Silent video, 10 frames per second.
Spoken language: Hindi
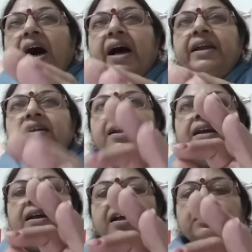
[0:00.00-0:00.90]
आय
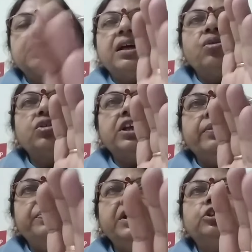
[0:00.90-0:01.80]
के स्तरों के
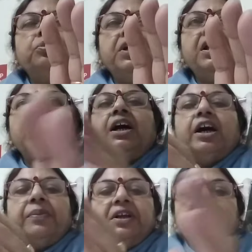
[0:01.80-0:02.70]
बीच में
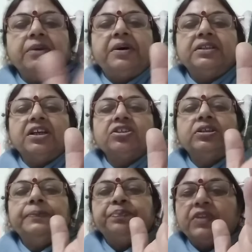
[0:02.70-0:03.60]
हमें जबरदस्त